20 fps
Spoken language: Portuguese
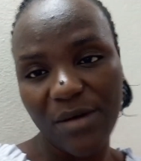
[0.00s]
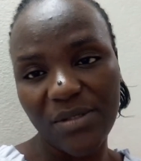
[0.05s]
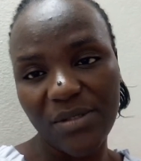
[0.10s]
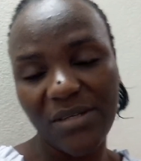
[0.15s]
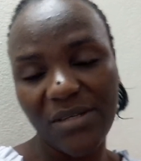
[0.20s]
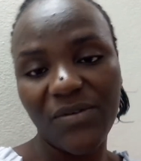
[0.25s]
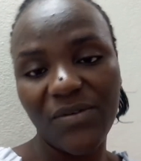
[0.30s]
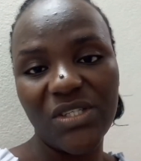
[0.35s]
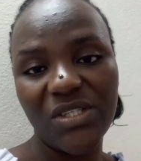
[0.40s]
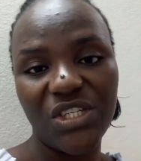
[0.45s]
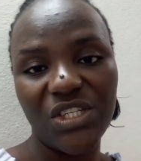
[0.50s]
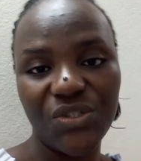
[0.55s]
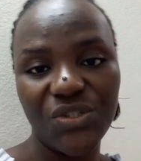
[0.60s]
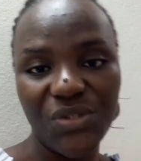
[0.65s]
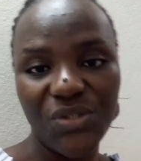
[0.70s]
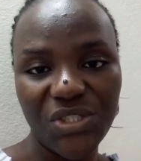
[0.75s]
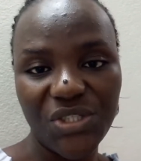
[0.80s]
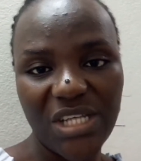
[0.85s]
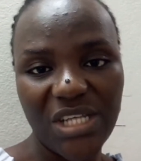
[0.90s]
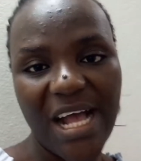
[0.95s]
Se vocês
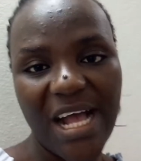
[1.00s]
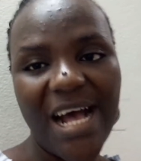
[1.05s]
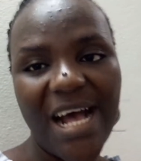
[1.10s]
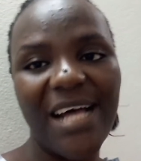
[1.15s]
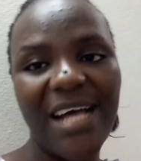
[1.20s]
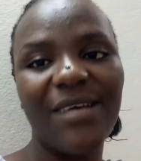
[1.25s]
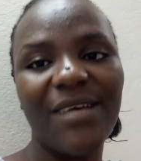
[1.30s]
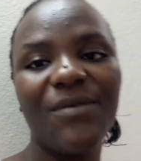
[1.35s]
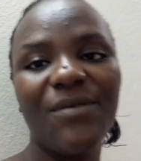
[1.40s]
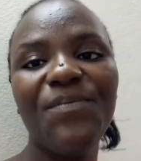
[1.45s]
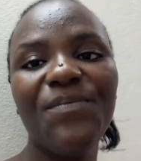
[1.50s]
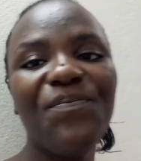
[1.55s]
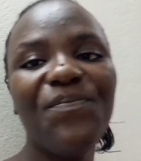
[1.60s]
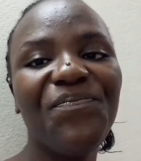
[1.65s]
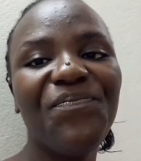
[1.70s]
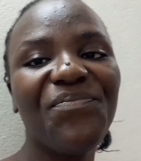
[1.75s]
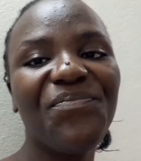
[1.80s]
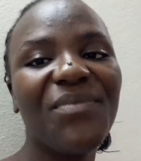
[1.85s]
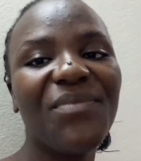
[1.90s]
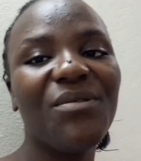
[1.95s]
gostaram
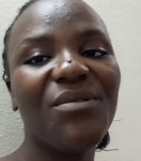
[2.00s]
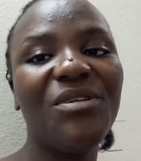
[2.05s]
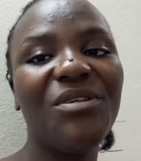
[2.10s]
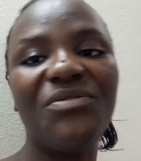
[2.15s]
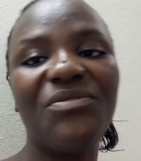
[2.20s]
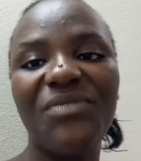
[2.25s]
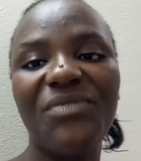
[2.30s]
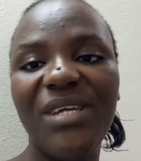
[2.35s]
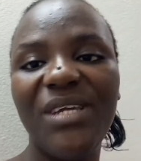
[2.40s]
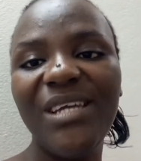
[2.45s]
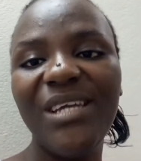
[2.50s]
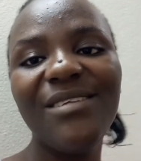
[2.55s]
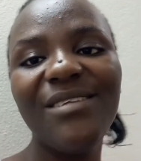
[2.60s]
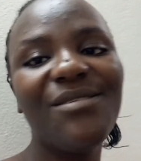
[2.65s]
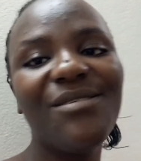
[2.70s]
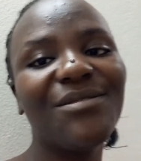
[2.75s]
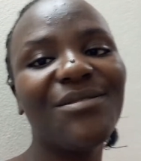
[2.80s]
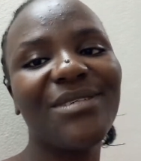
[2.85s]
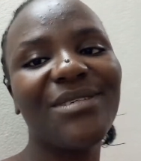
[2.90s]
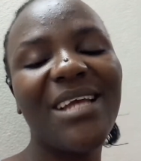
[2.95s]
dos
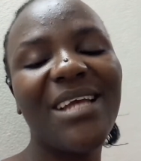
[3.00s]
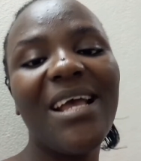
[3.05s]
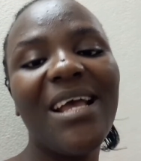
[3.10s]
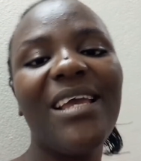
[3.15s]
vídeos